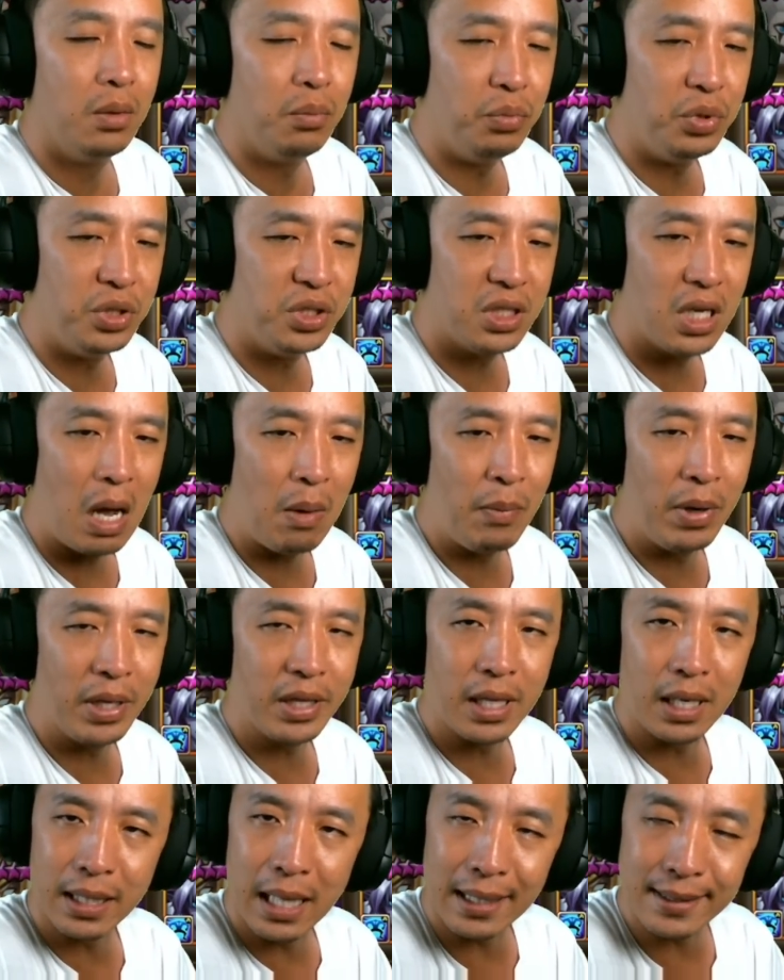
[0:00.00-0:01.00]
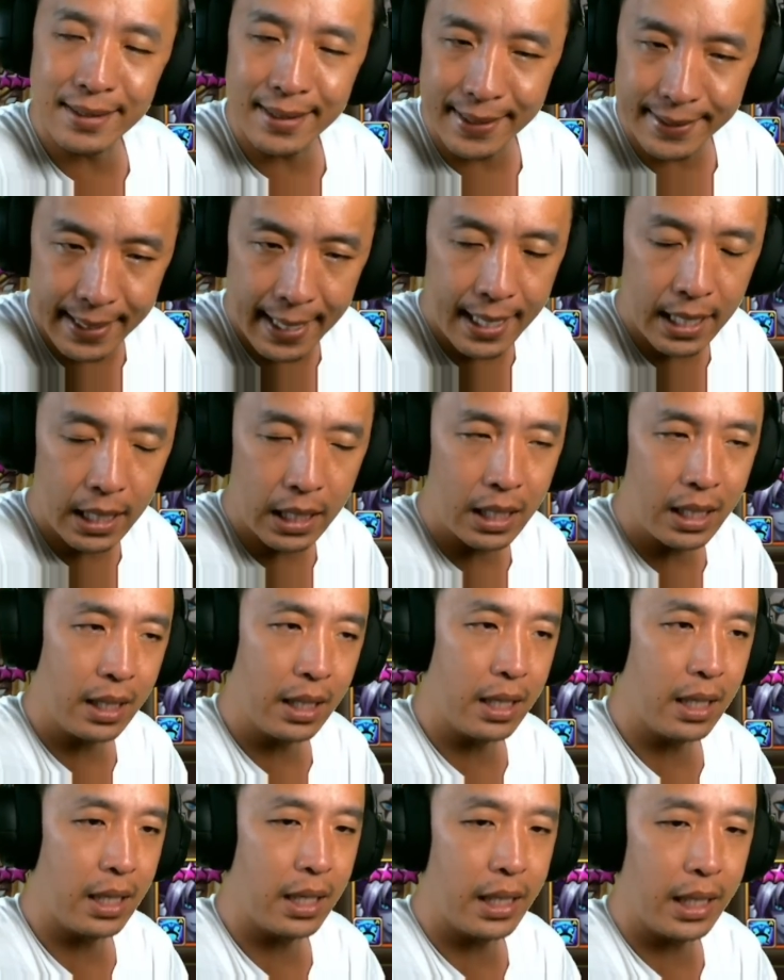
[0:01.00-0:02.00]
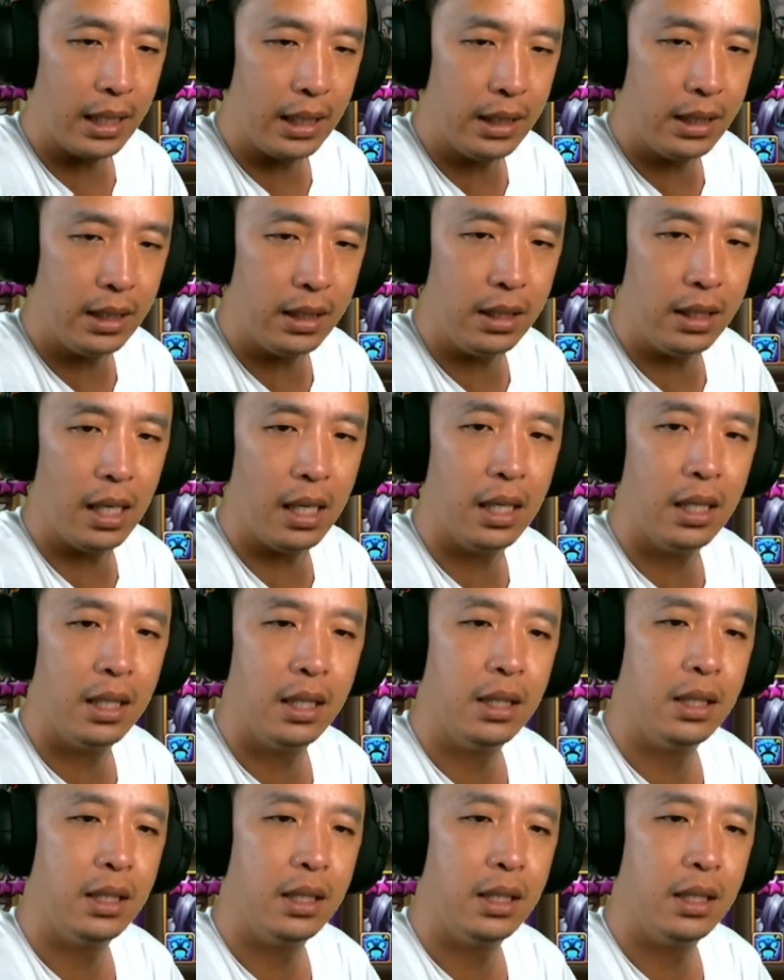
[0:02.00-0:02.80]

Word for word: bisa battle tak selesai gara-gara rally ya